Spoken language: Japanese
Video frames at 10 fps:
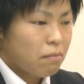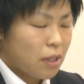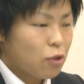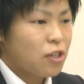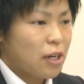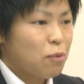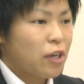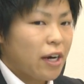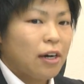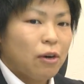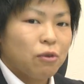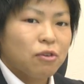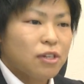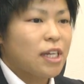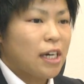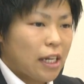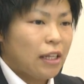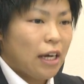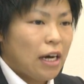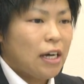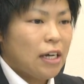まあ、どちらも結果を残せなかった、